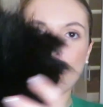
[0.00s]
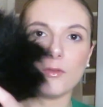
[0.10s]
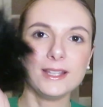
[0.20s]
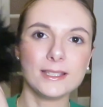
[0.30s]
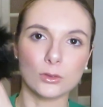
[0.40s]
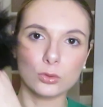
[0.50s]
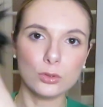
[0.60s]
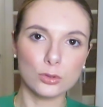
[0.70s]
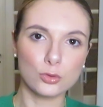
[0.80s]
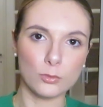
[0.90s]
En fait, c'est un
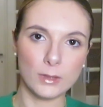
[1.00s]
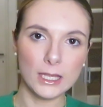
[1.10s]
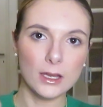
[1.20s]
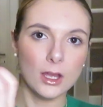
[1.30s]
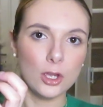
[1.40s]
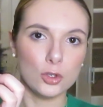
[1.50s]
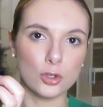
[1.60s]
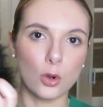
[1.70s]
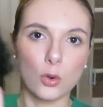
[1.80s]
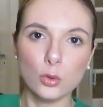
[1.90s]
truc que tu mets
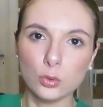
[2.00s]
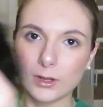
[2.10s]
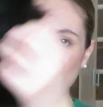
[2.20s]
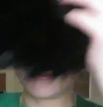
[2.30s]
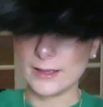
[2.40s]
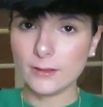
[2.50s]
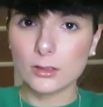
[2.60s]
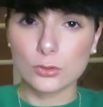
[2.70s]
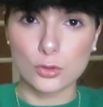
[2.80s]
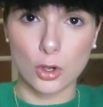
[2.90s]
genre autour de la
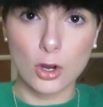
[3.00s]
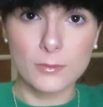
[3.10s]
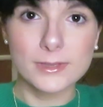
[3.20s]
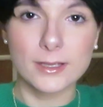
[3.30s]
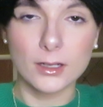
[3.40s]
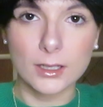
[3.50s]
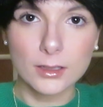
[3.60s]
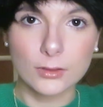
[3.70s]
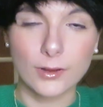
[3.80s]
tête, genre comme ça là.